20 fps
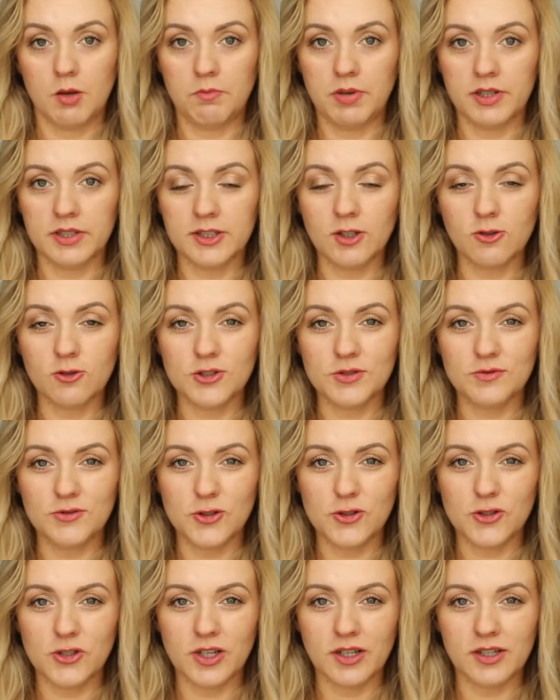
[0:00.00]
Będę
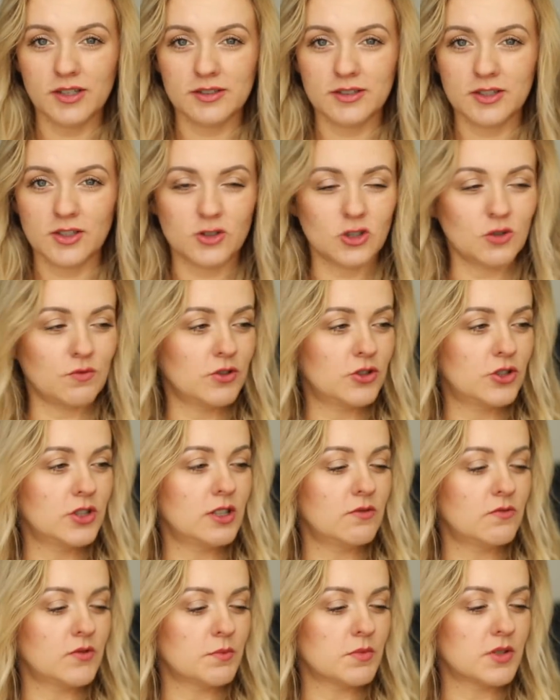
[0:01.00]
oczywiście testować i
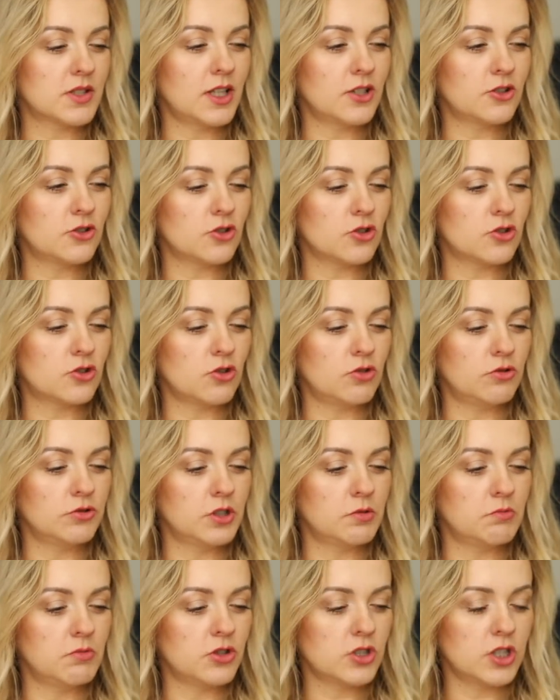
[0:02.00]
dam Wam znać, co o
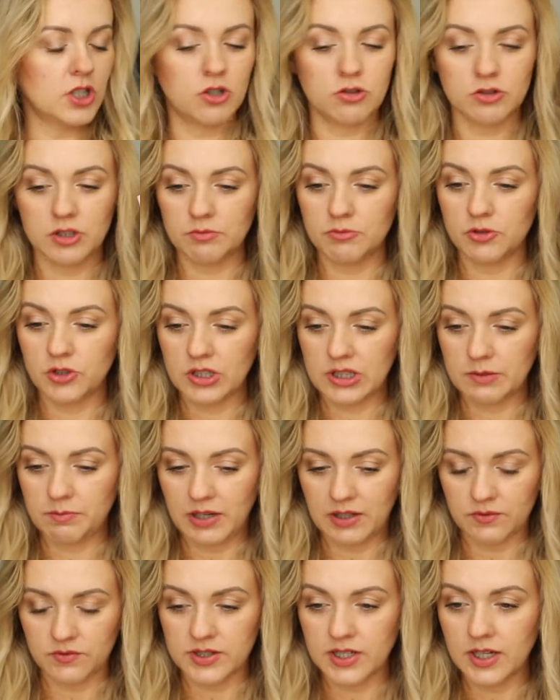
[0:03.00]
niej myślę, jak ona mi się
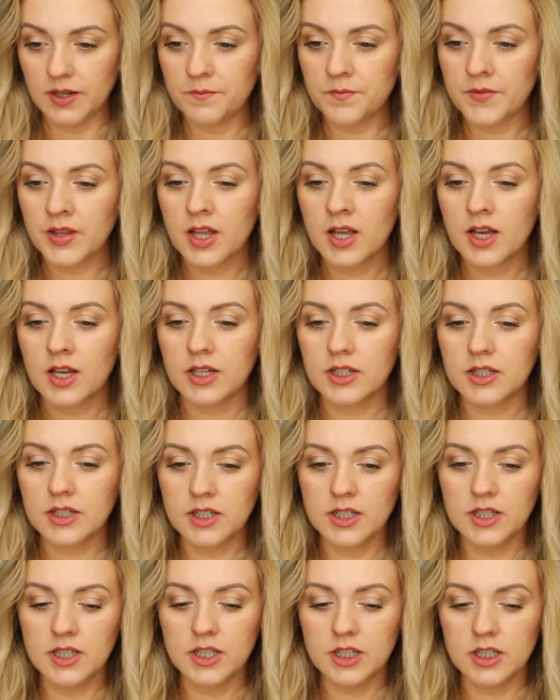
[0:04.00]
sprawdza.
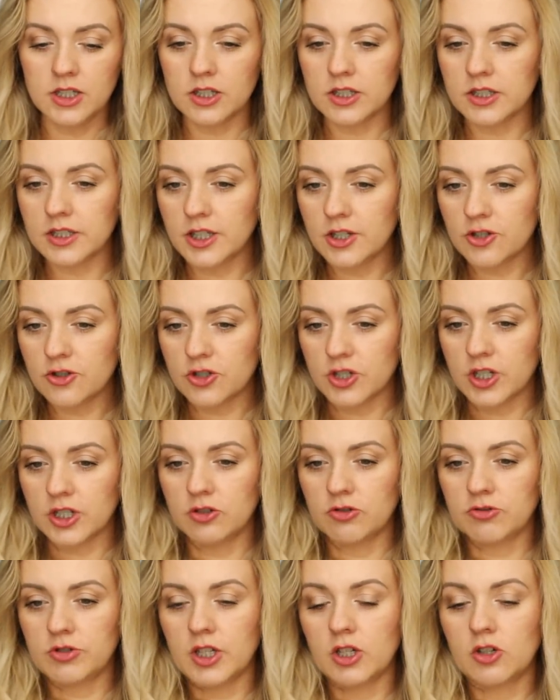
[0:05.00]
I jeszcze
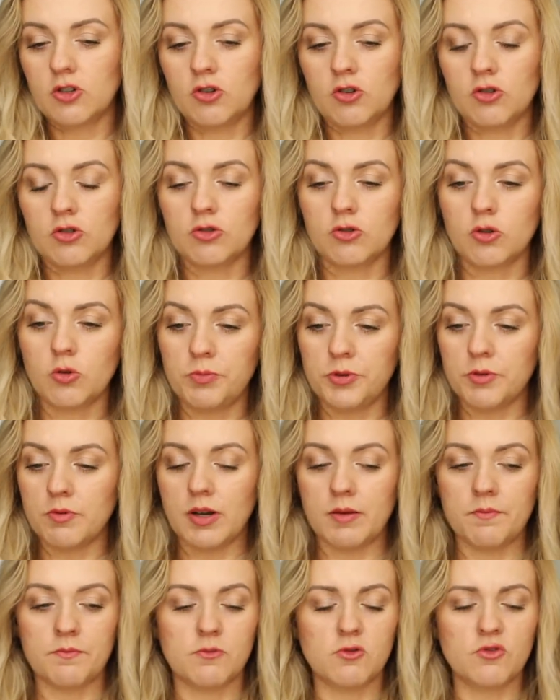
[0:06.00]
do tego
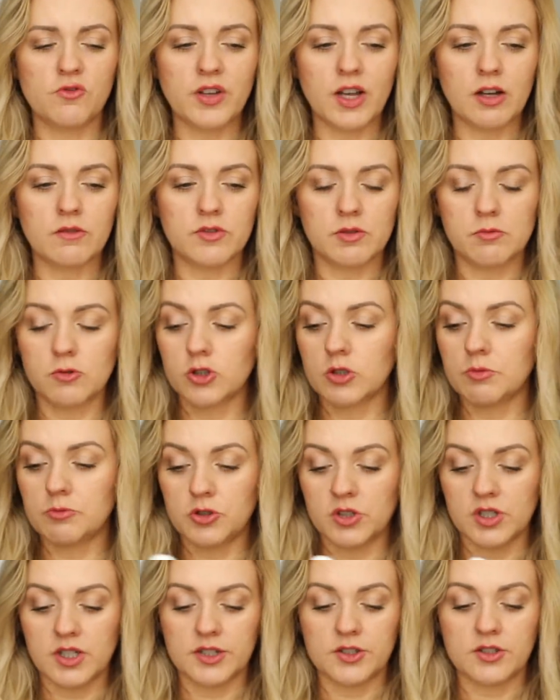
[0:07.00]
kupiłam, mówiłam Wam o tym
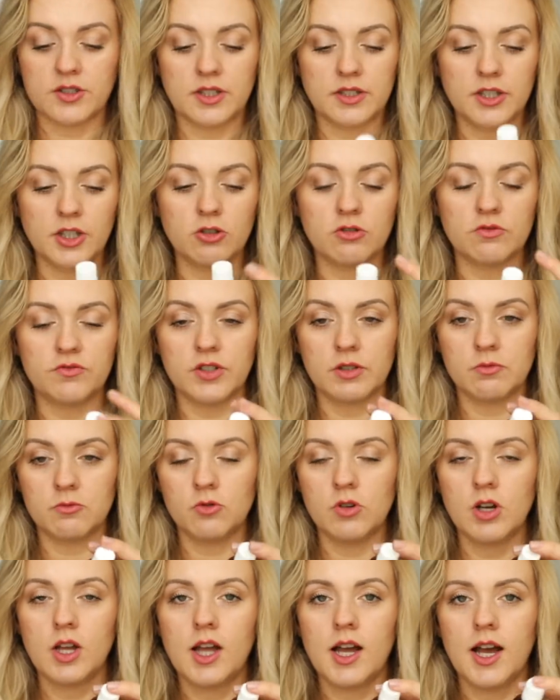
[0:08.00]
przy okazji ostatniego
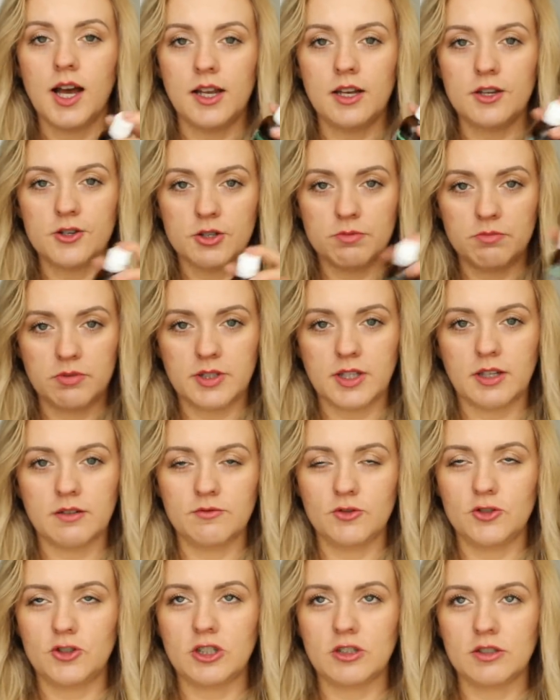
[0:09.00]
filmu, ale żeby
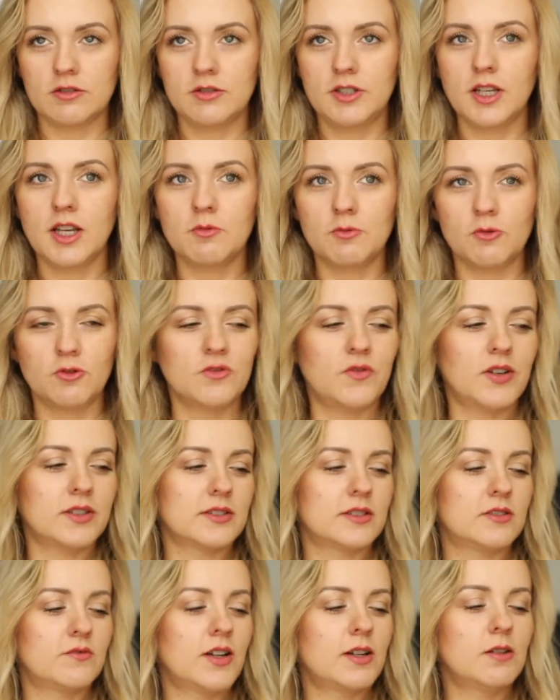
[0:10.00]
ta, wiecie, deal był 2
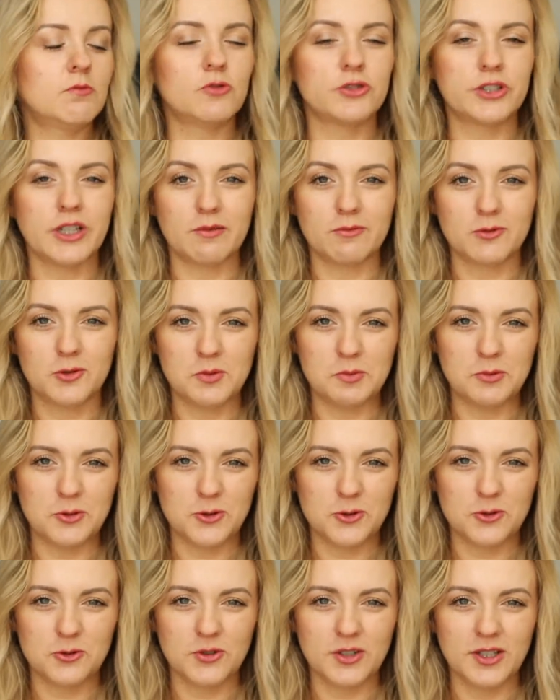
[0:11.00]
za 2, musiałam
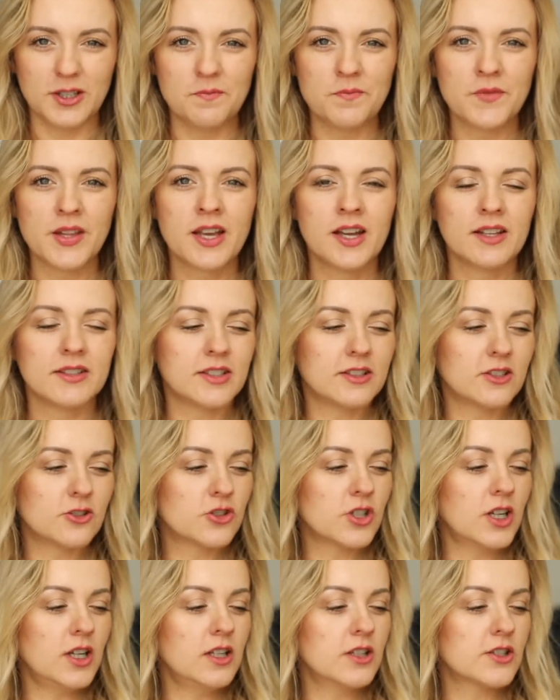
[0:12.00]
kupić drugi
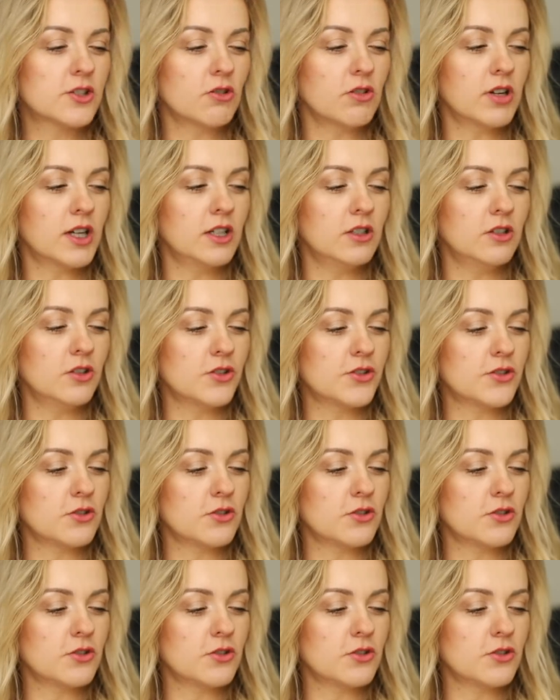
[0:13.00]
ten żal soka